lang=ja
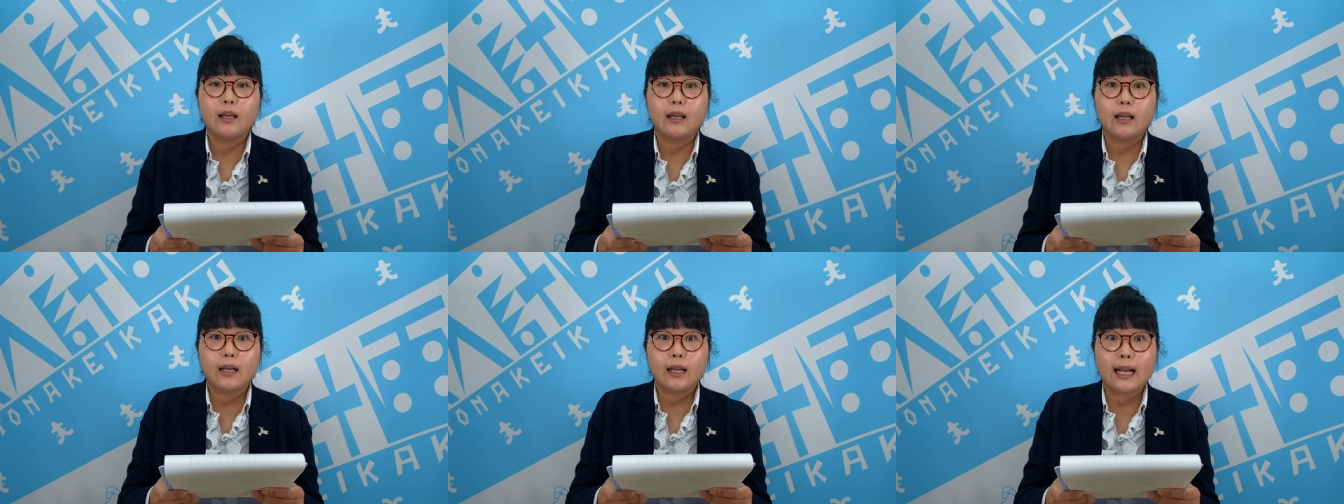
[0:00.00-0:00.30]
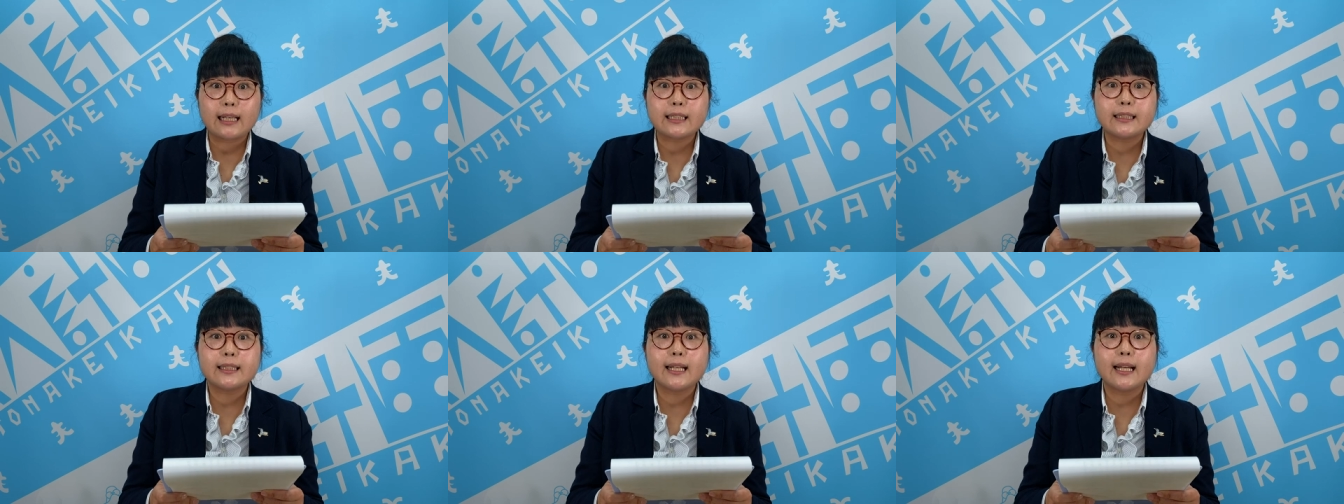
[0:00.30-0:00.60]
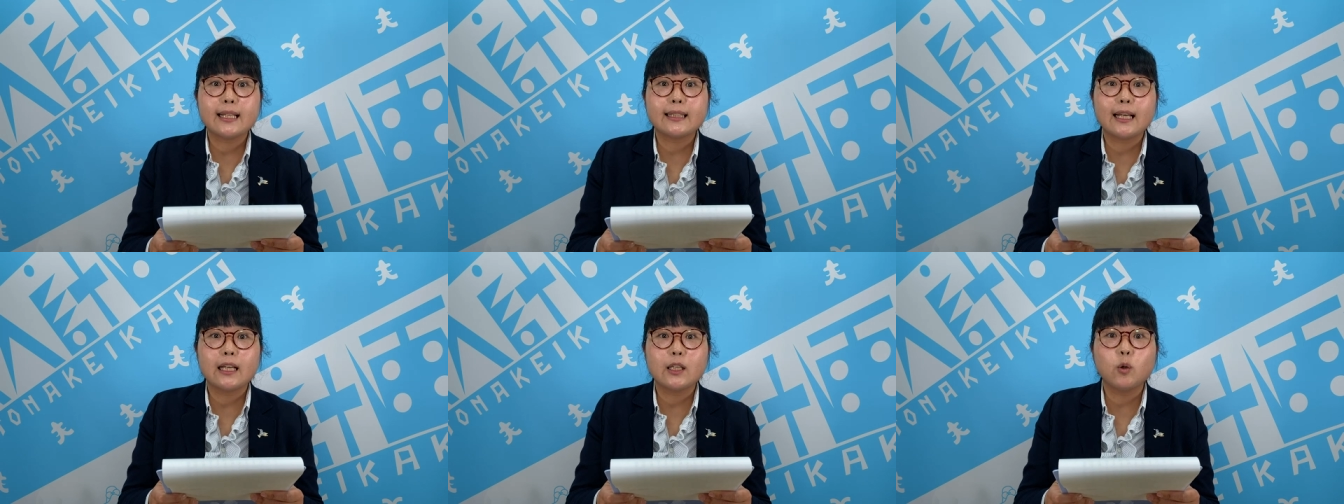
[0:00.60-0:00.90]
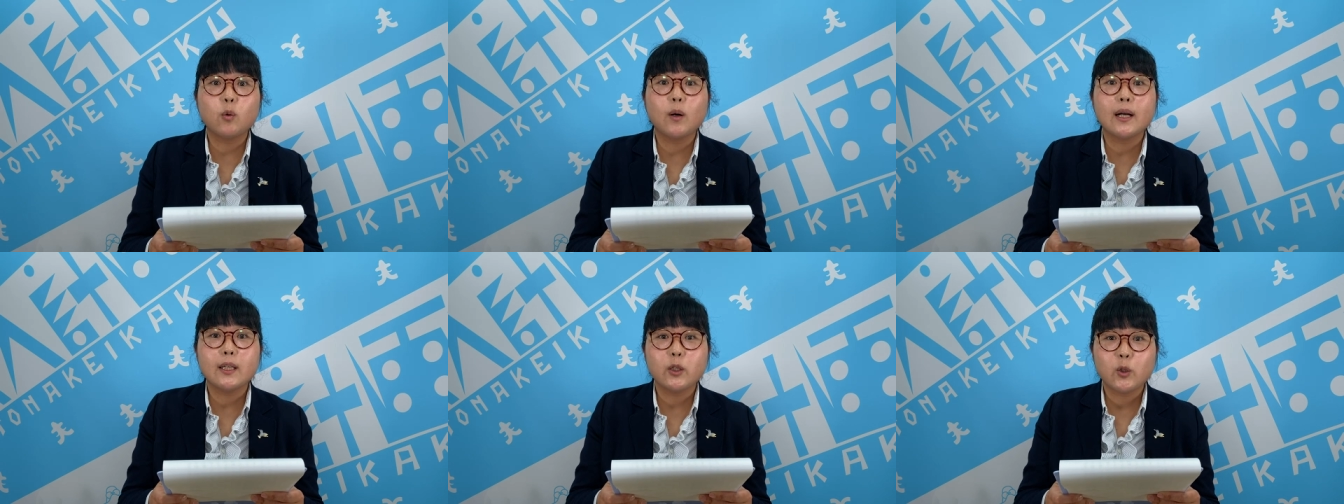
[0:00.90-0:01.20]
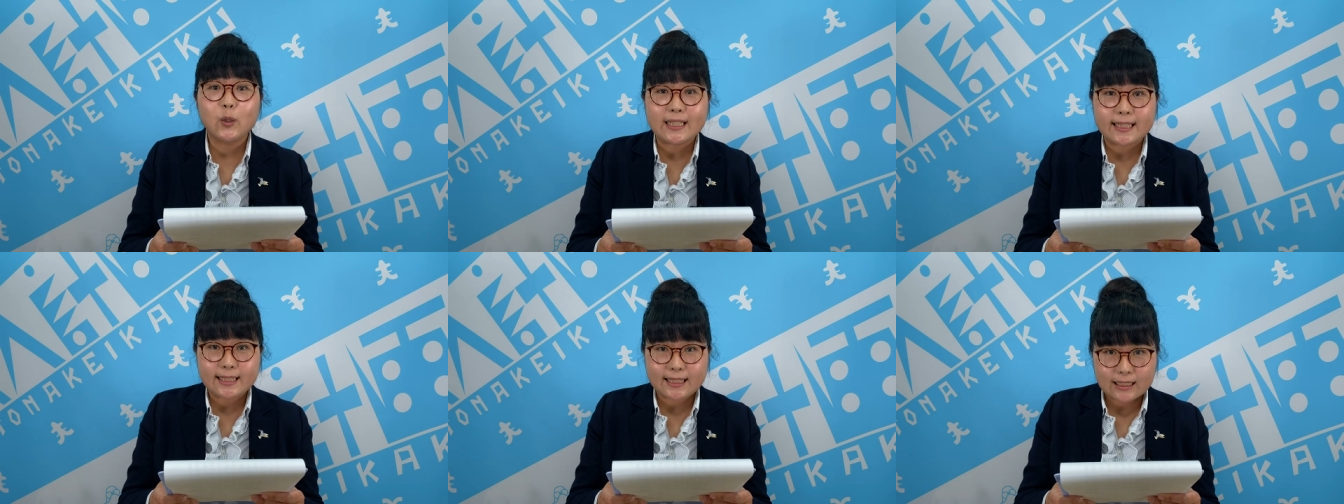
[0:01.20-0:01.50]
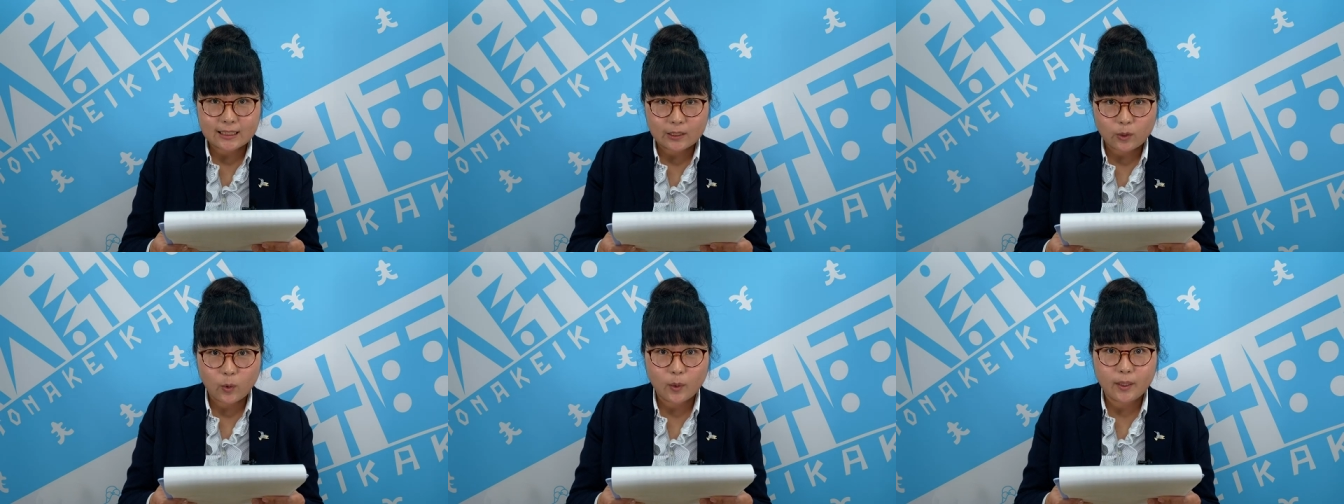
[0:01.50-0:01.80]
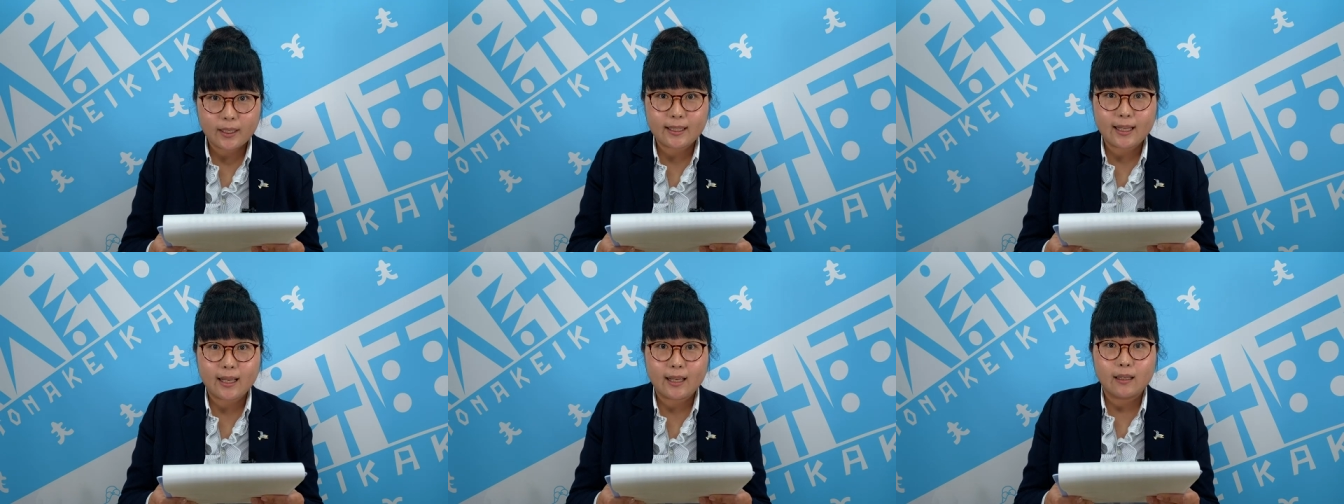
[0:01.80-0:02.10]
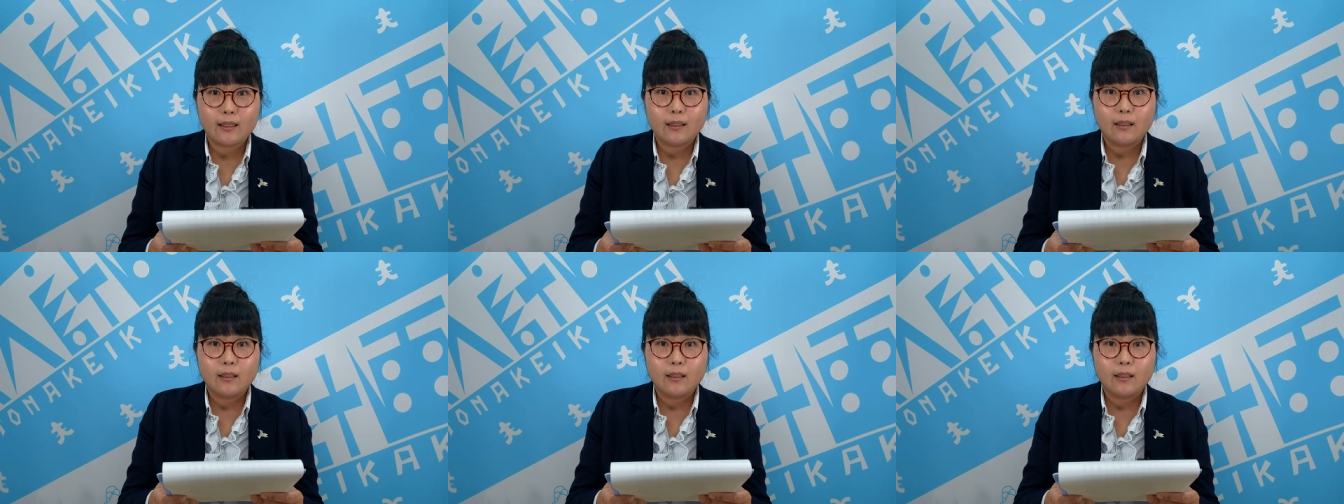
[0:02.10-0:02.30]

かすれた弱々しい声で